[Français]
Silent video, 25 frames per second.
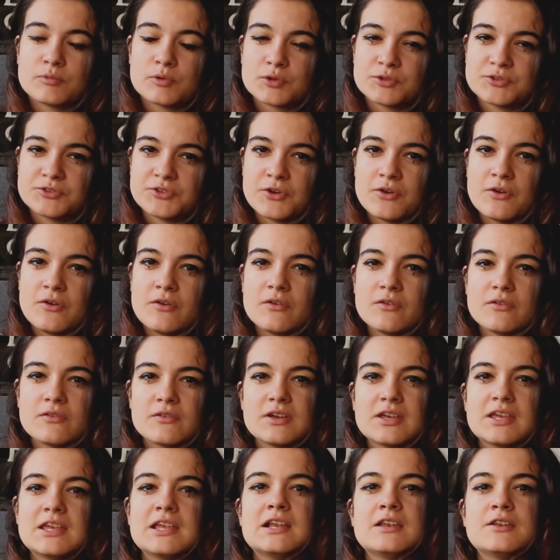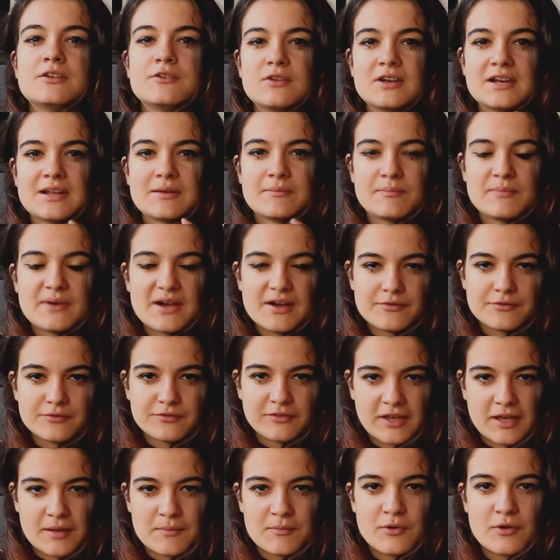pourtant il ne l'est pas
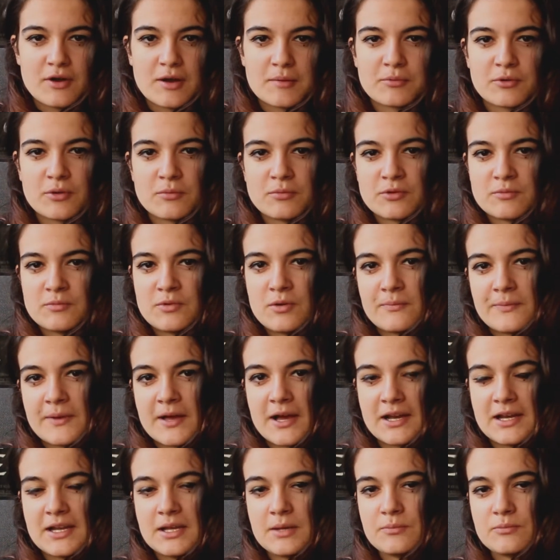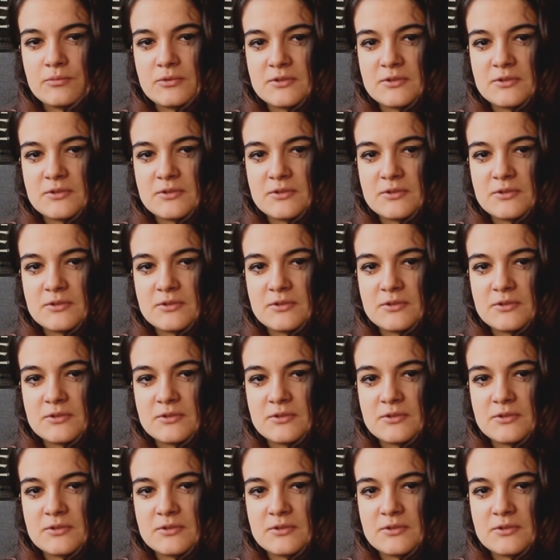vraiment à proprement parler,